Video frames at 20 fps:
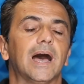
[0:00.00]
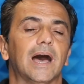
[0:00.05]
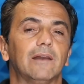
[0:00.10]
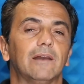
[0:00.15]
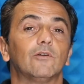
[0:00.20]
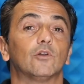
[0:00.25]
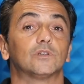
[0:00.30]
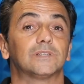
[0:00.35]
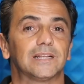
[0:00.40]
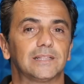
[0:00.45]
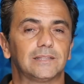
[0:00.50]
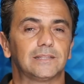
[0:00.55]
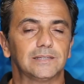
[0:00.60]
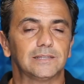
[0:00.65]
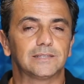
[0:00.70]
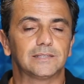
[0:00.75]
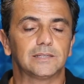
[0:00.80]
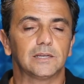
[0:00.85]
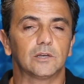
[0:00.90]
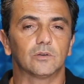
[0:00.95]
a livello
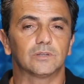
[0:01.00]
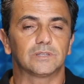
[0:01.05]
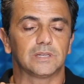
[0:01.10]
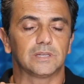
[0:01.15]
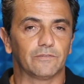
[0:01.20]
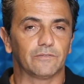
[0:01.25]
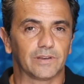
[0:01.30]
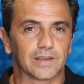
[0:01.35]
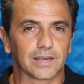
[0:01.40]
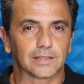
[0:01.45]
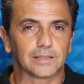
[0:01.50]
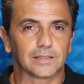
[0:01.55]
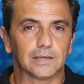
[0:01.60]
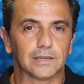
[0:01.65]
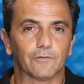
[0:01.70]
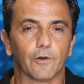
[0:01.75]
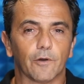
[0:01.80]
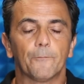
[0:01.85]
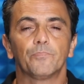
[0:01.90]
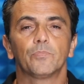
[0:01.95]
statistico è
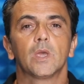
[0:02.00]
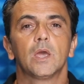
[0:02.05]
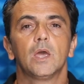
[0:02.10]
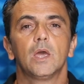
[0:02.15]
significativo.